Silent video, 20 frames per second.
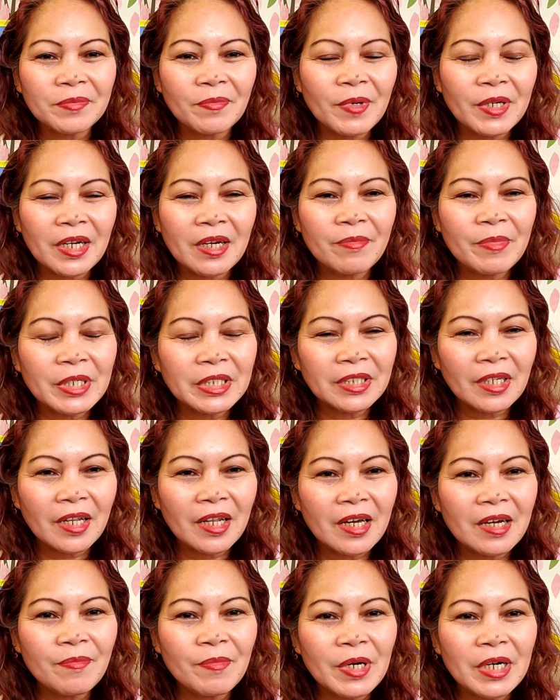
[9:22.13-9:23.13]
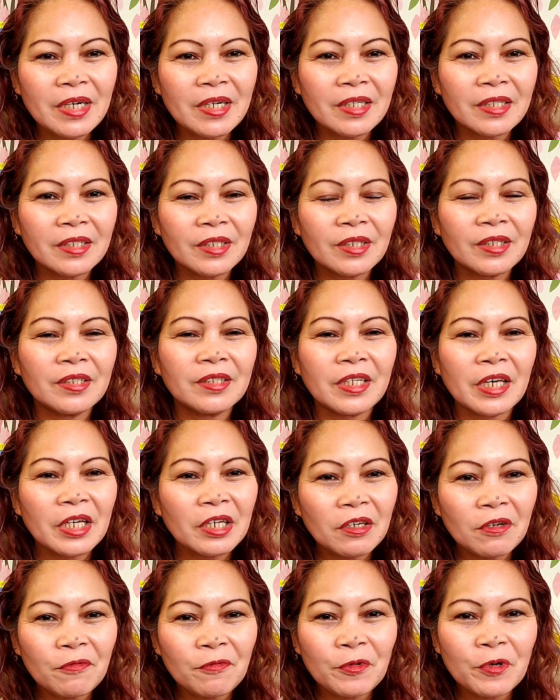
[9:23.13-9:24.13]
Maraming salamat. Thank
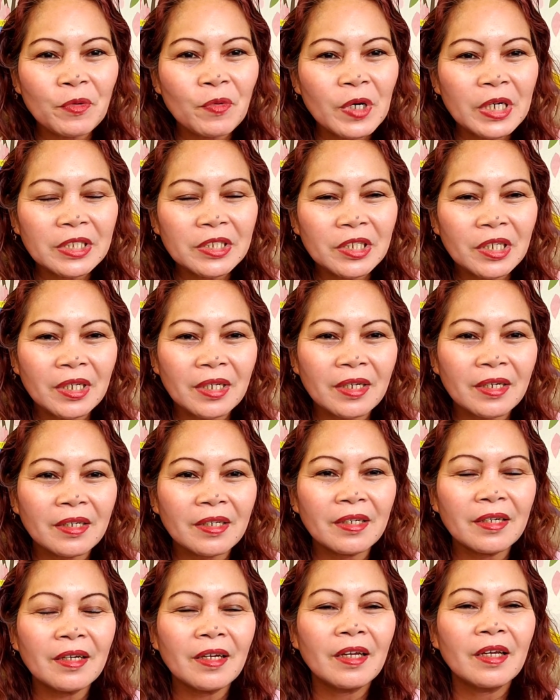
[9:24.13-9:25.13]
you for watching.